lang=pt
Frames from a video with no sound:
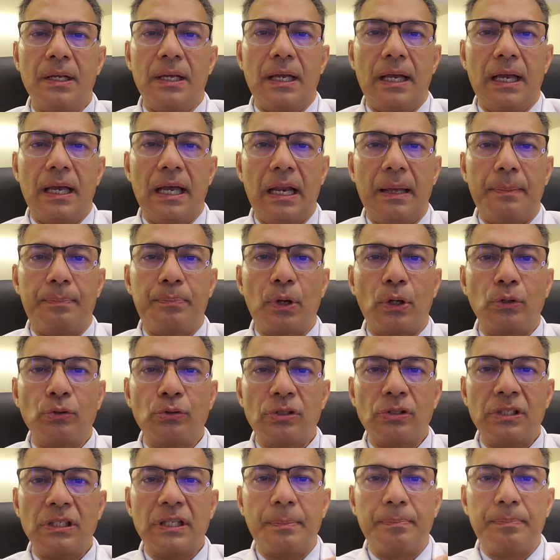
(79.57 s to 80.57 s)
Ela é
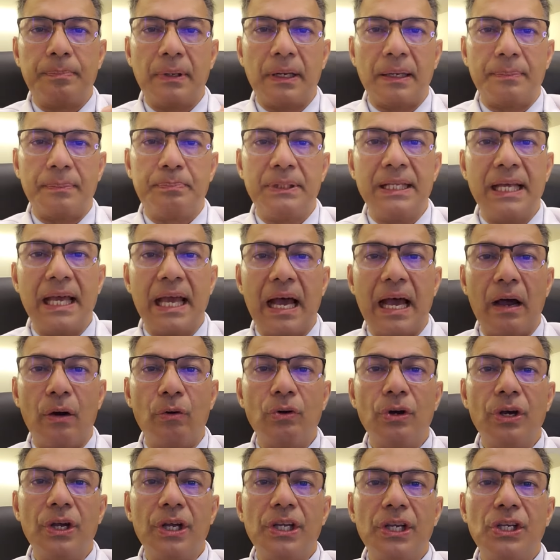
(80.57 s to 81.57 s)
produzida pela
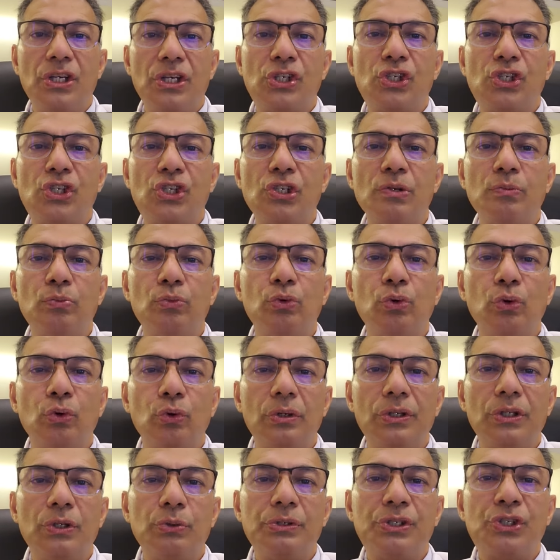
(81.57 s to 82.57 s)
pineal estimulo
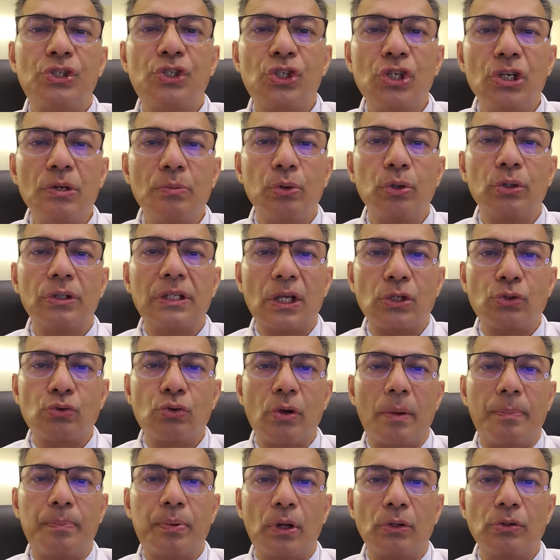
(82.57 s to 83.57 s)
e o estímulo da
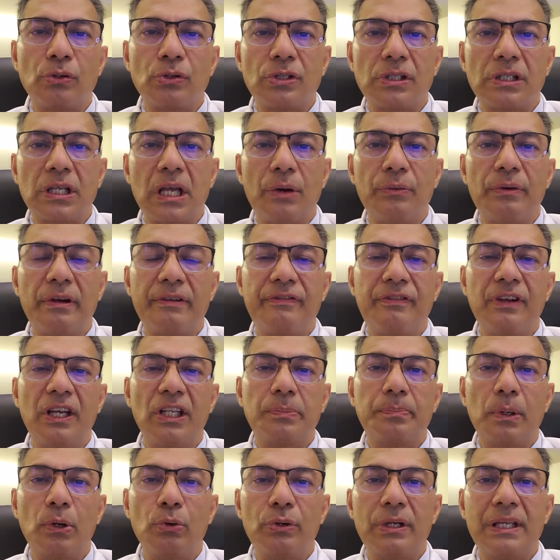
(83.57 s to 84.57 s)
sua produção é
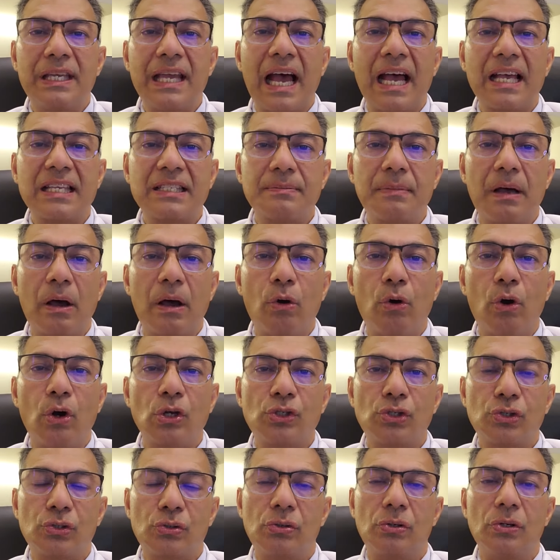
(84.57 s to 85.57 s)
feito pelo quiasma
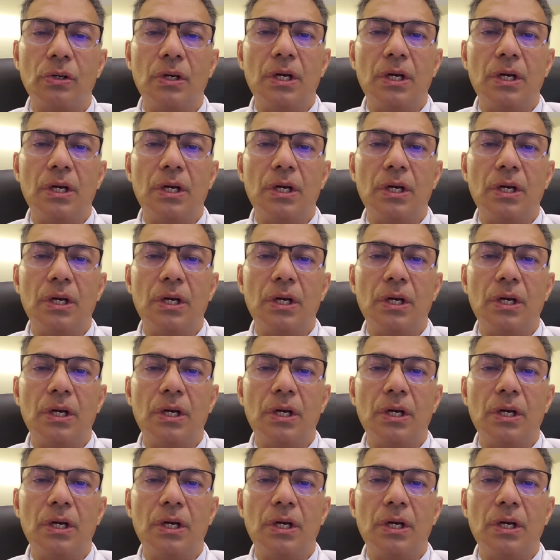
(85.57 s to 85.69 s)
óptico,